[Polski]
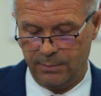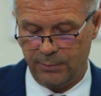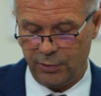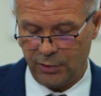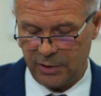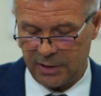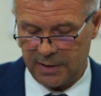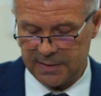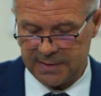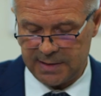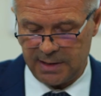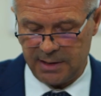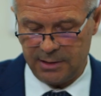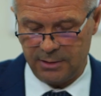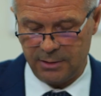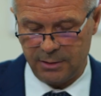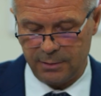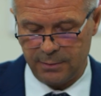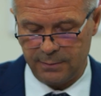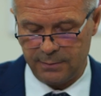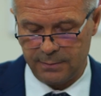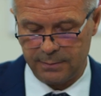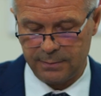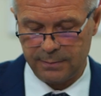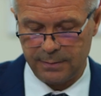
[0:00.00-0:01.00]

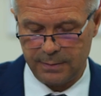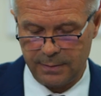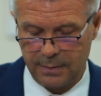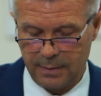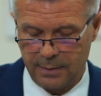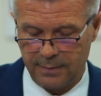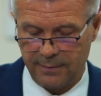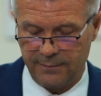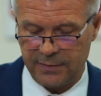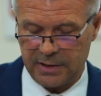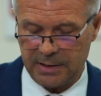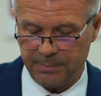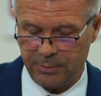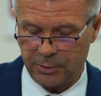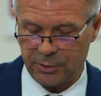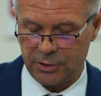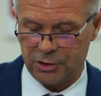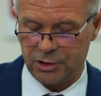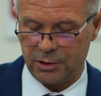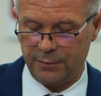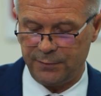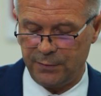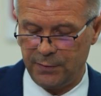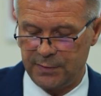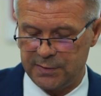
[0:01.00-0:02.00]
pokazano w
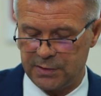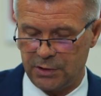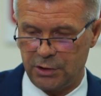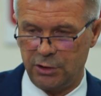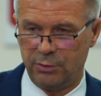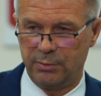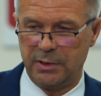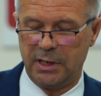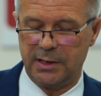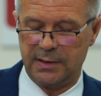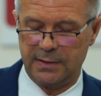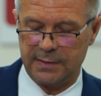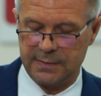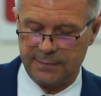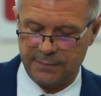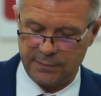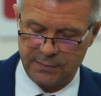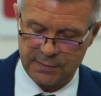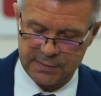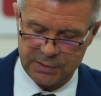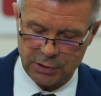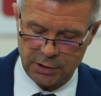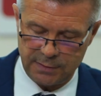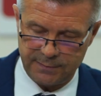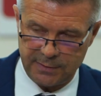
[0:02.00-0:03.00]
raporcie o
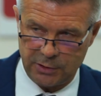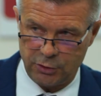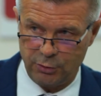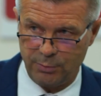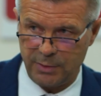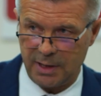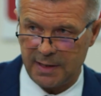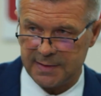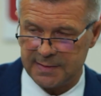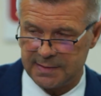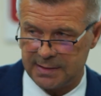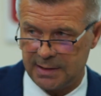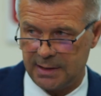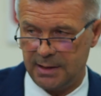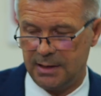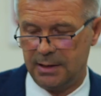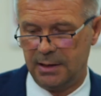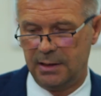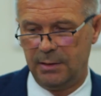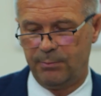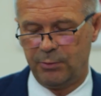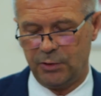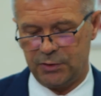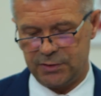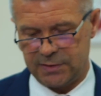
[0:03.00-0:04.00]
funkcjonowaniu miasta
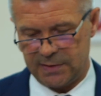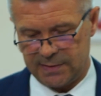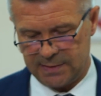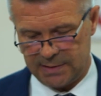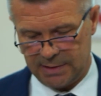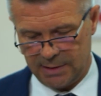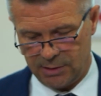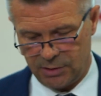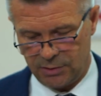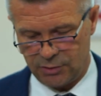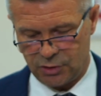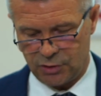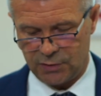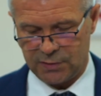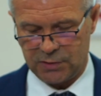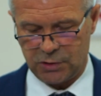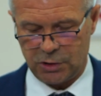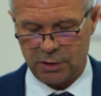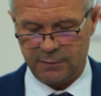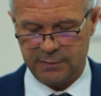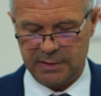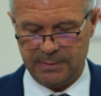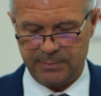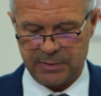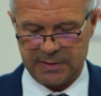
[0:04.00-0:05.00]
i podczas tej
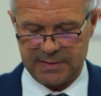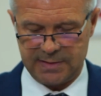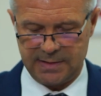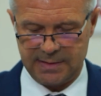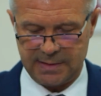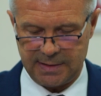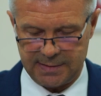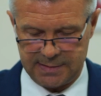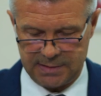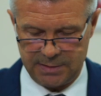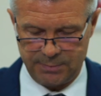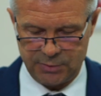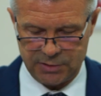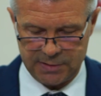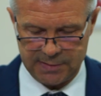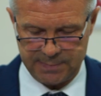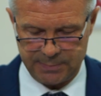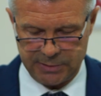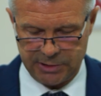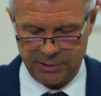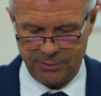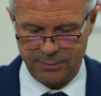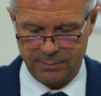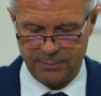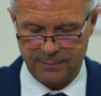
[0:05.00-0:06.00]
cząstkowej prezentacji przez
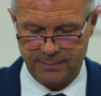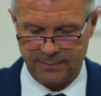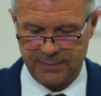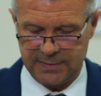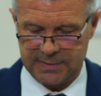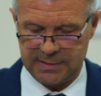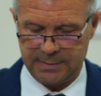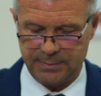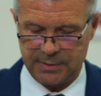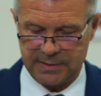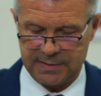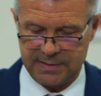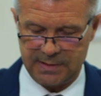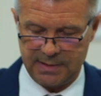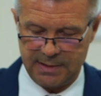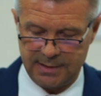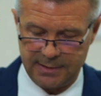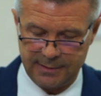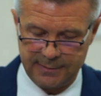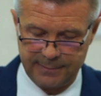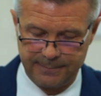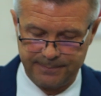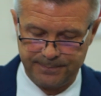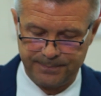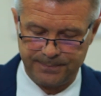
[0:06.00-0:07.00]
panią
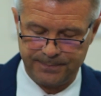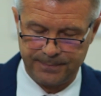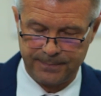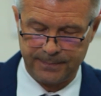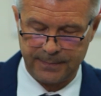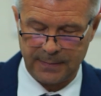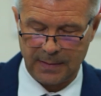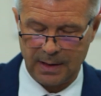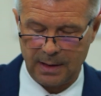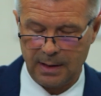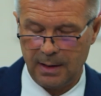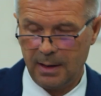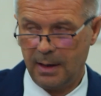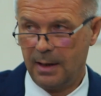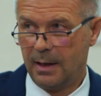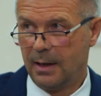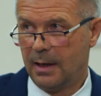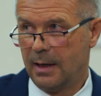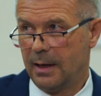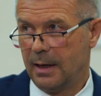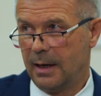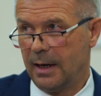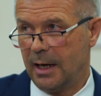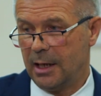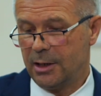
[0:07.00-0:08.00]
wiceprezydent.
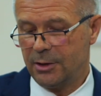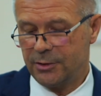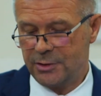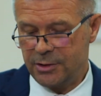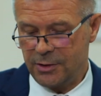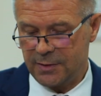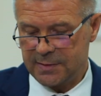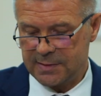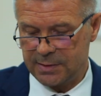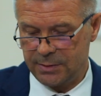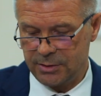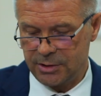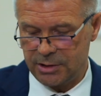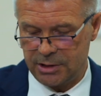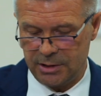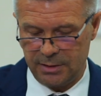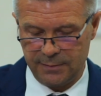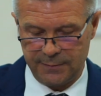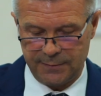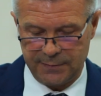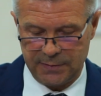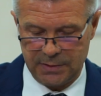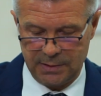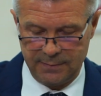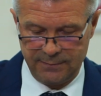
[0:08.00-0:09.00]
Ale odniosę
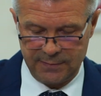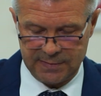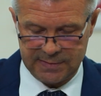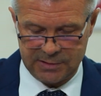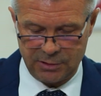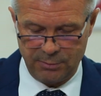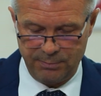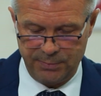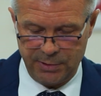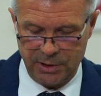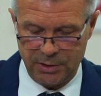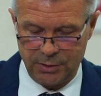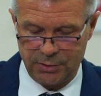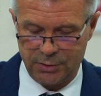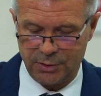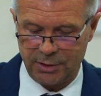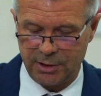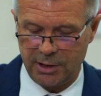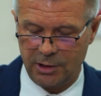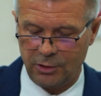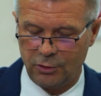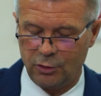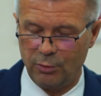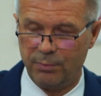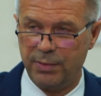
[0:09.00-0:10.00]
się w tym wystąpieniu do
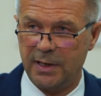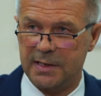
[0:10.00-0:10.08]
kilku